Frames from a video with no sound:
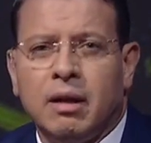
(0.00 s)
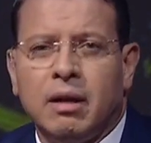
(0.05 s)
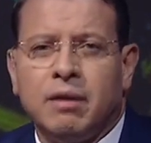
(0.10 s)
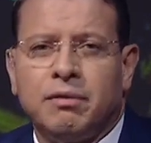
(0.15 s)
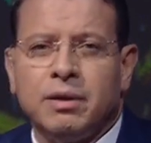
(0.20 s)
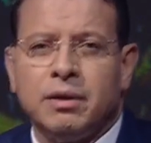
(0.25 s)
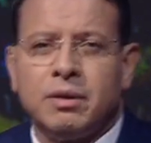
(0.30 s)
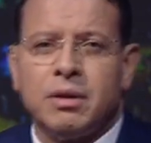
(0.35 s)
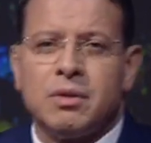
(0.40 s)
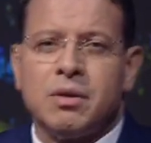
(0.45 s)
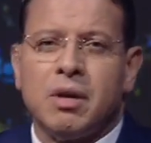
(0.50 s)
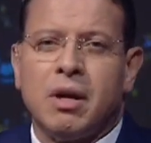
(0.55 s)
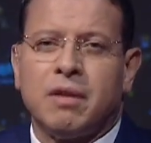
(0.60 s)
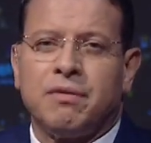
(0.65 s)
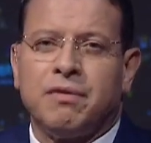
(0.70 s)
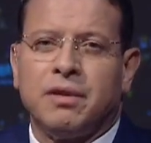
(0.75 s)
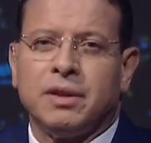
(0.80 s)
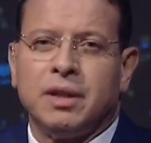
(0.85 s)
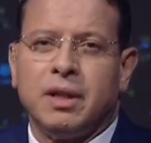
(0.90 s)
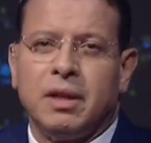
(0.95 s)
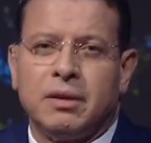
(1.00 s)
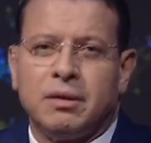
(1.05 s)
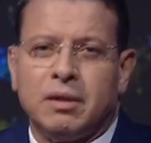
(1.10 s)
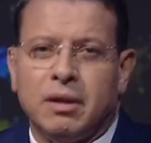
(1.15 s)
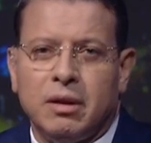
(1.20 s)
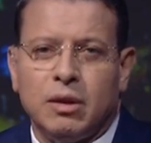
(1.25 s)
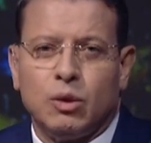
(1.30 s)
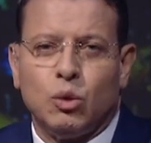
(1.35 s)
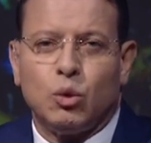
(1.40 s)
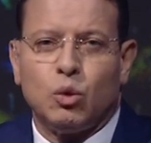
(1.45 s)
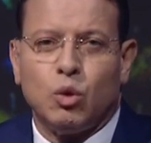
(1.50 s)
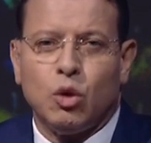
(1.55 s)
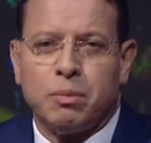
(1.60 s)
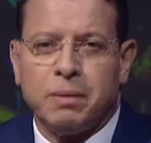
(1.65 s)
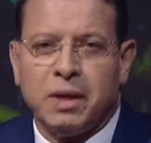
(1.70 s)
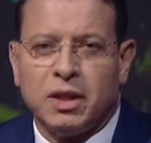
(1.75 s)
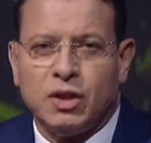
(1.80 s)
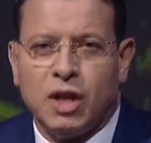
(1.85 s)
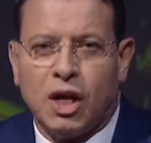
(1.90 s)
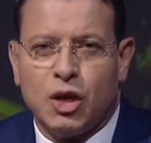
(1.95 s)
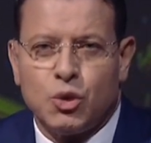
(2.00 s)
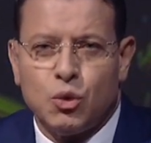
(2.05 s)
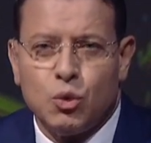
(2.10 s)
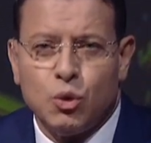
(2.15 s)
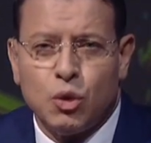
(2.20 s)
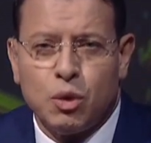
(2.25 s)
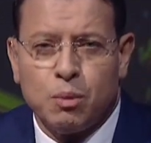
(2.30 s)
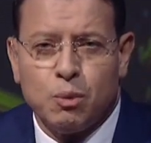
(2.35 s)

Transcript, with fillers: في انتظار فضيلة الدكتور مجدي عاشور